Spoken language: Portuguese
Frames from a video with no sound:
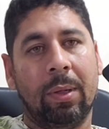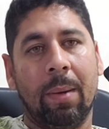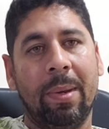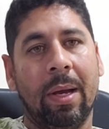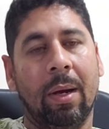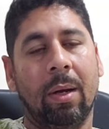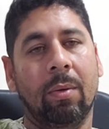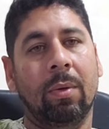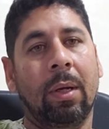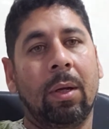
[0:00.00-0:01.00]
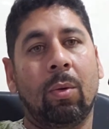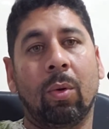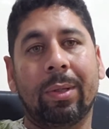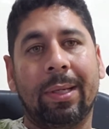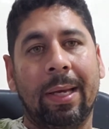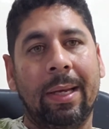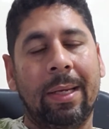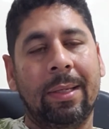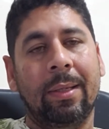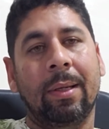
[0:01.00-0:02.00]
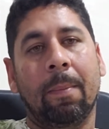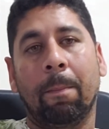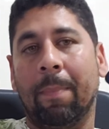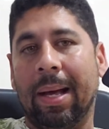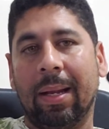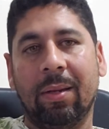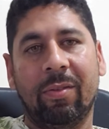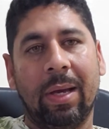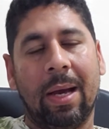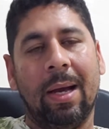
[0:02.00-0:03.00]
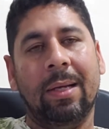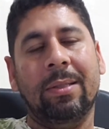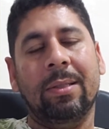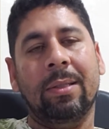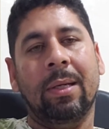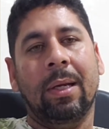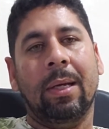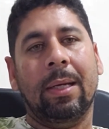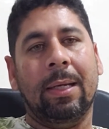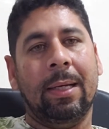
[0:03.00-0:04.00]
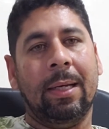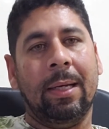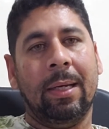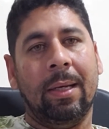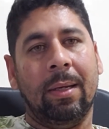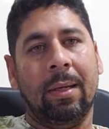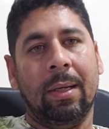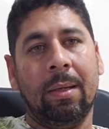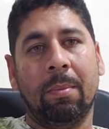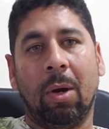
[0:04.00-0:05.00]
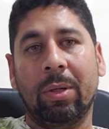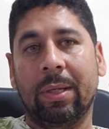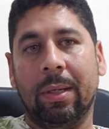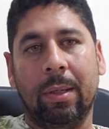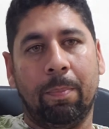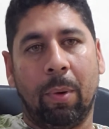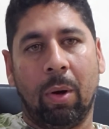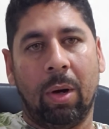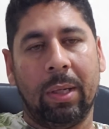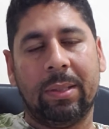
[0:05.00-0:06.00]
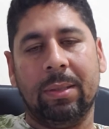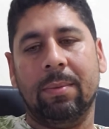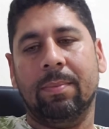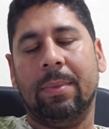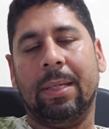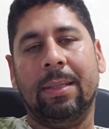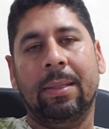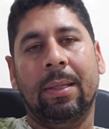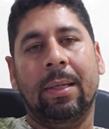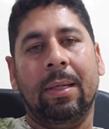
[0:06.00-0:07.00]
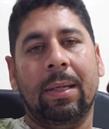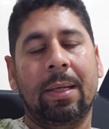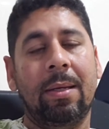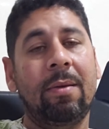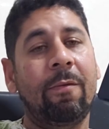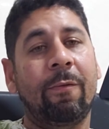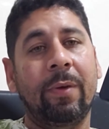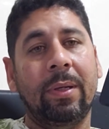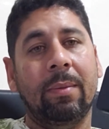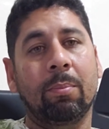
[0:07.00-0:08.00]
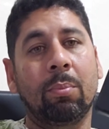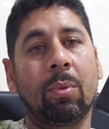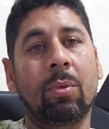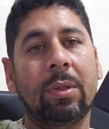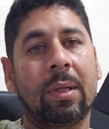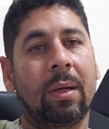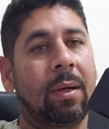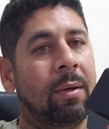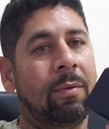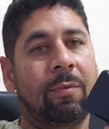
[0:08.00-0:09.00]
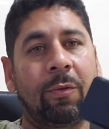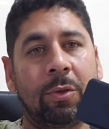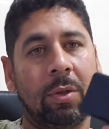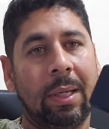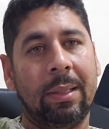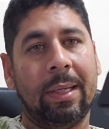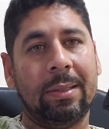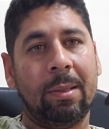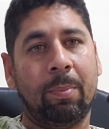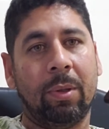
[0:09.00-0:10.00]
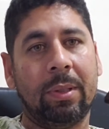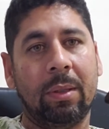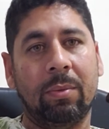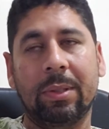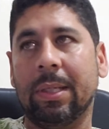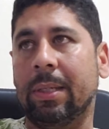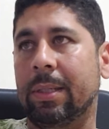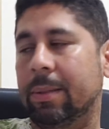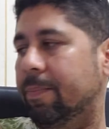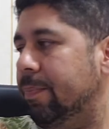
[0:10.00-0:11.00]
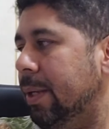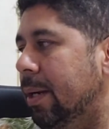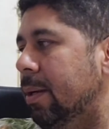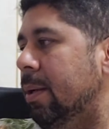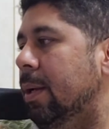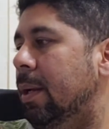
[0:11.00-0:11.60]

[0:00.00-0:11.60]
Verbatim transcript: caminhão, contêiner, mala de viagem, é, animal de grande porte, tá? É, enfim, muita funcionalidade você pode ter com isso aqui, tá?